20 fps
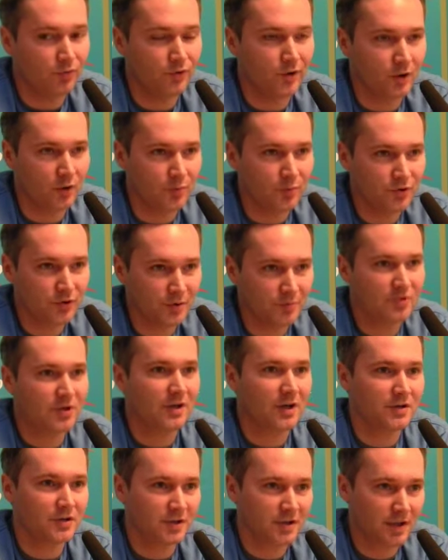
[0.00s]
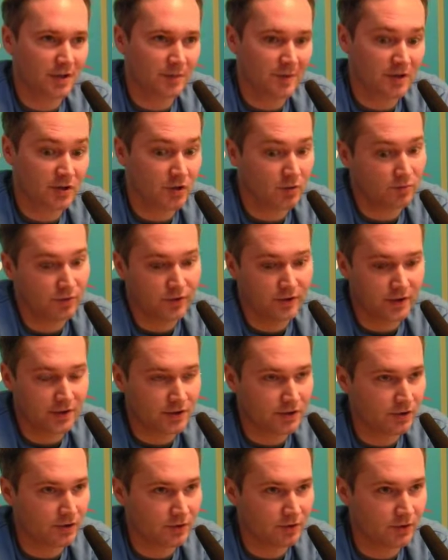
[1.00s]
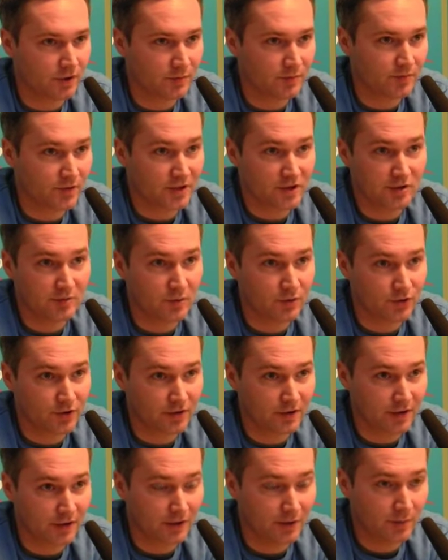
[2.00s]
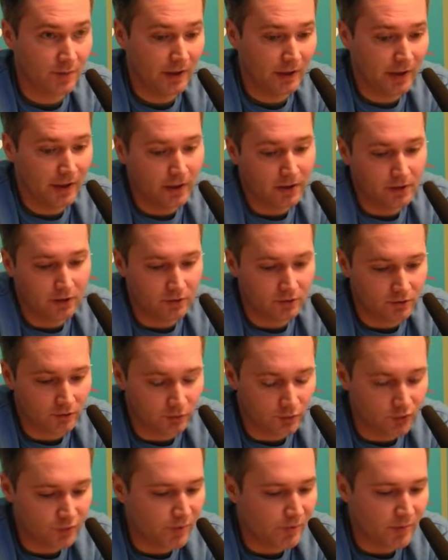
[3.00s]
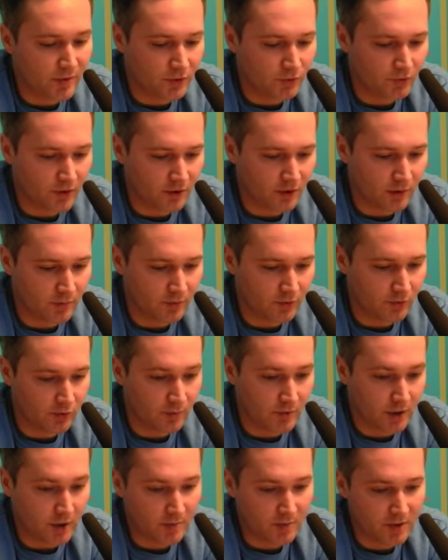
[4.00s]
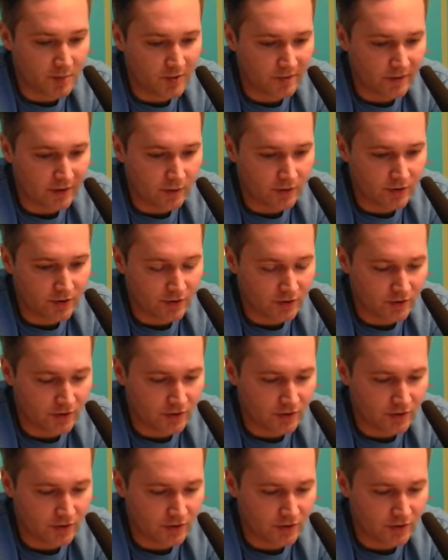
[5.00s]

udało mi się przelecieć nad maską, bo inaczej to jakbym zatrzymał się na nim, to, to już by mnie tutaj nie było. Miałem niebywałe